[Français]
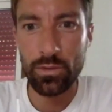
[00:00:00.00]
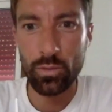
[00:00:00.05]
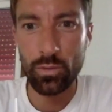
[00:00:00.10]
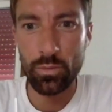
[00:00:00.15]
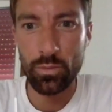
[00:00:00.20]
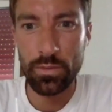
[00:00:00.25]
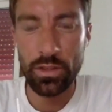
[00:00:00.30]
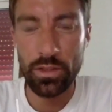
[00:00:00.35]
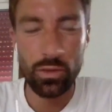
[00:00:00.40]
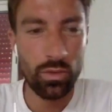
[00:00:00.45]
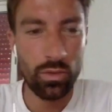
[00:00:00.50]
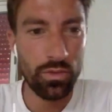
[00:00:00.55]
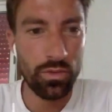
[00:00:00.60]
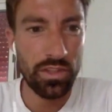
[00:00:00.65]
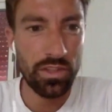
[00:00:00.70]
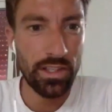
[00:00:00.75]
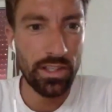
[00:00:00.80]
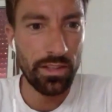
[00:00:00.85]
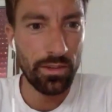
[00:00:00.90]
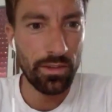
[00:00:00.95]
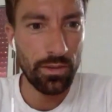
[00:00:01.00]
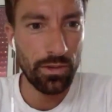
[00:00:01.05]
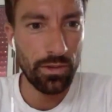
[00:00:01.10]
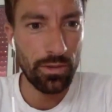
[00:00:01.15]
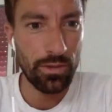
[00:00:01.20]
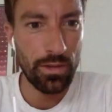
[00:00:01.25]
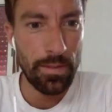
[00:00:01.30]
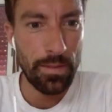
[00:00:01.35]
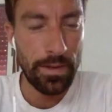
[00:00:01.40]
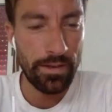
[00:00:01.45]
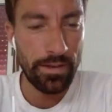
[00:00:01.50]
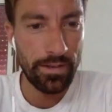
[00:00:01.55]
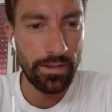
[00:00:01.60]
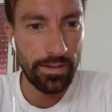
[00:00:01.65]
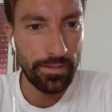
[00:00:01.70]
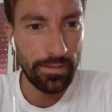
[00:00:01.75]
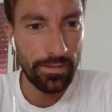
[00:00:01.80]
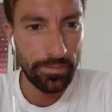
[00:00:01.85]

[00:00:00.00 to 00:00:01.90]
ton souvenir de, là-bas.